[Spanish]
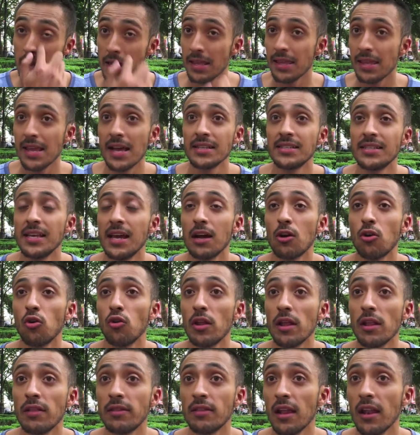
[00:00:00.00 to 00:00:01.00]
ya sea con
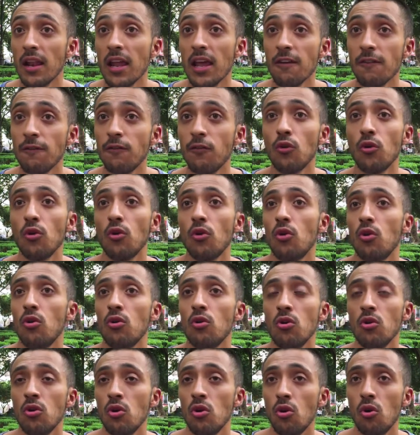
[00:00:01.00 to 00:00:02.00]
el teléfono
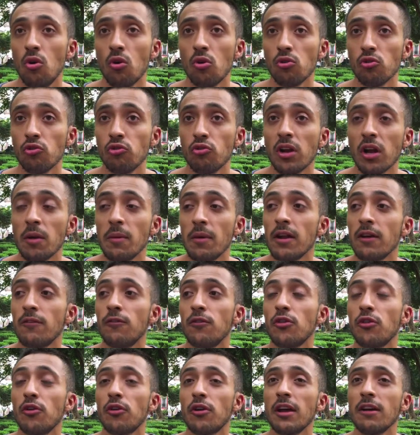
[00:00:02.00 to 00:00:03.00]
o con su cámara
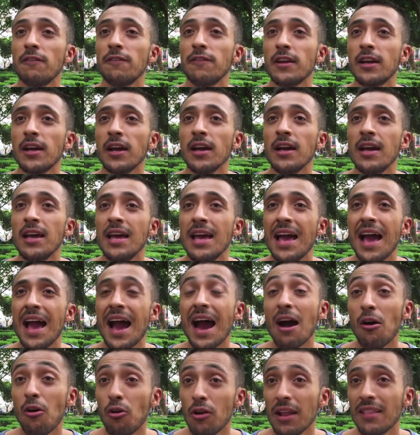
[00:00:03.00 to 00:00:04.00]
fotográfica,
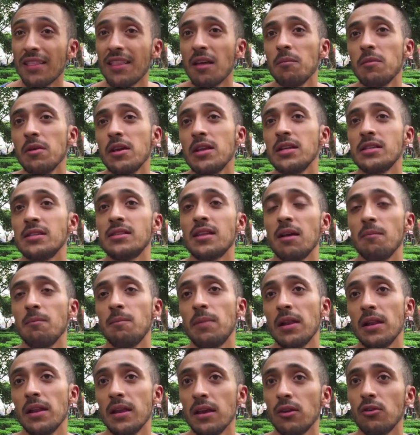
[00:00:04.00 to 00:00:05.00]
ahora también está en
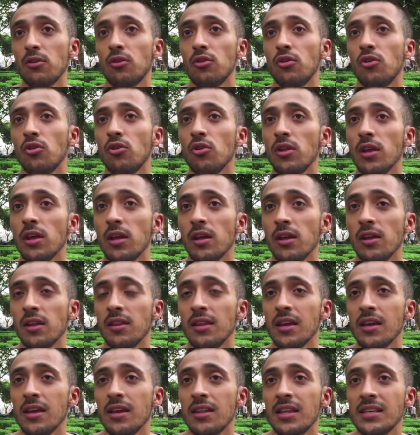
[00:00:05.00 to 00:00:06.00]
peligro
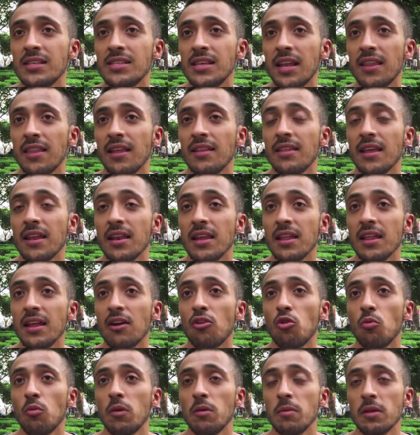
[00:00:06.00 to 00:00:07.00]
de, ser detenida,
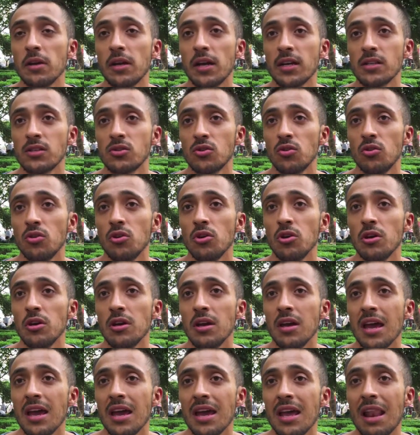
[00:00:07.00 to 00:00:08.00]
como en mi caso.
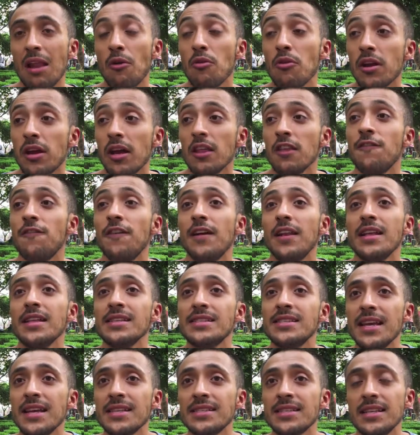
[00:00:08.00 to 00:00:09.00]
La única
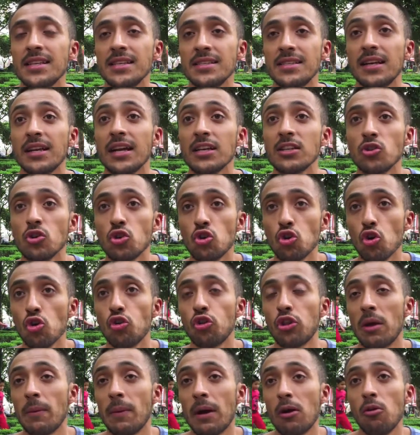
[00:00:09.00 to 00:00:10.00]
diferencia es que en este caso yo
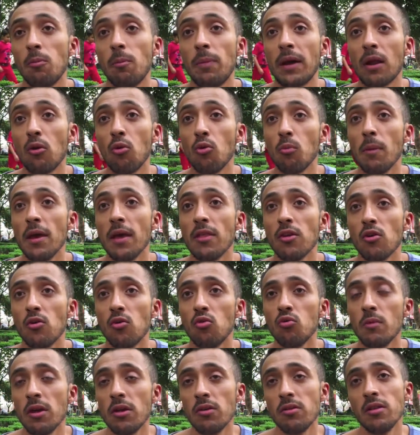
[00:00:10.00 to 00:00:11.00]
trabajo para un medio,
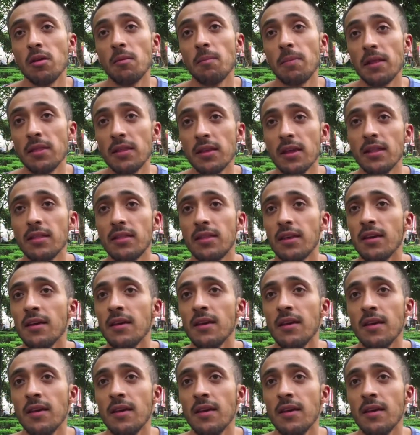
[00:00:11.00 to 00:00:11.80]
un medio independiente,